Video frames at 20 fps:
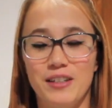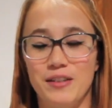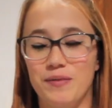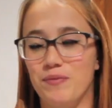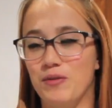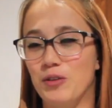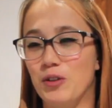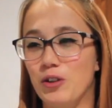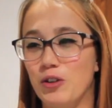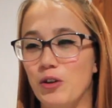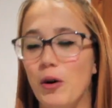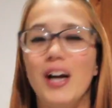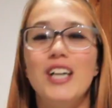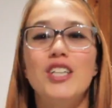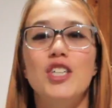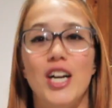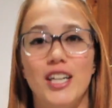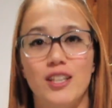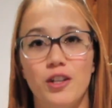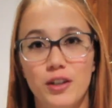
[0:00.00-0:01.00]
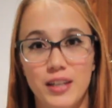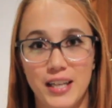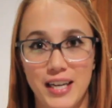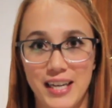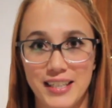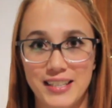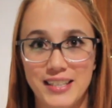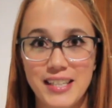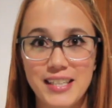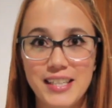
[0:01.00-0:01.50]
ehm, non so, al centro
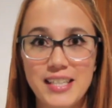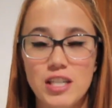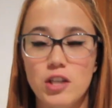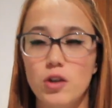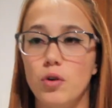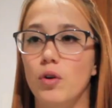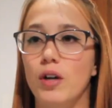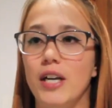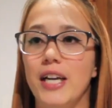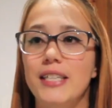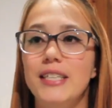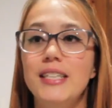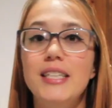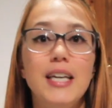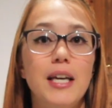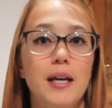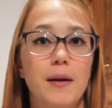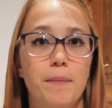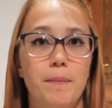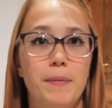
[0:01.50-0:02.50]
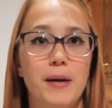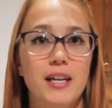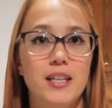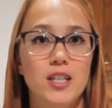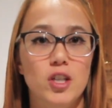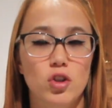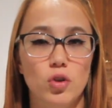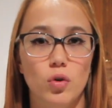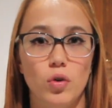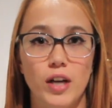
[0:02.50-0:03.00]
dell'attenzione di
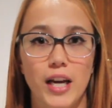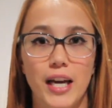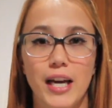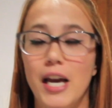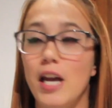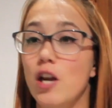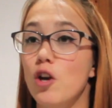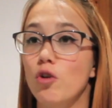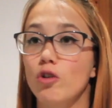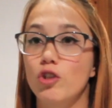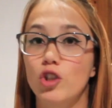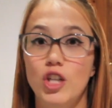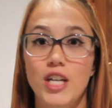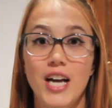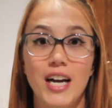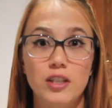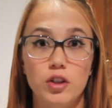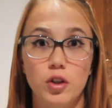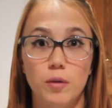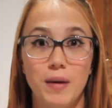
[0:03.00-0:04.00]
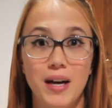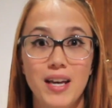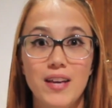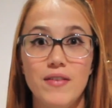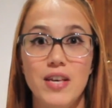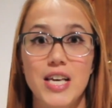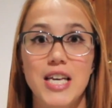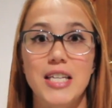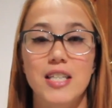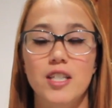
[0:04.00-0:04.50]
persone che non ci hanno mai
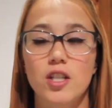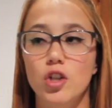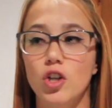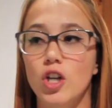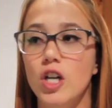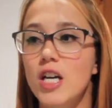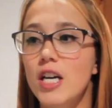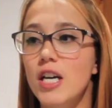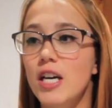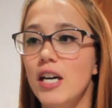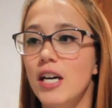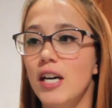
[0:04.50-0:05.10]
visto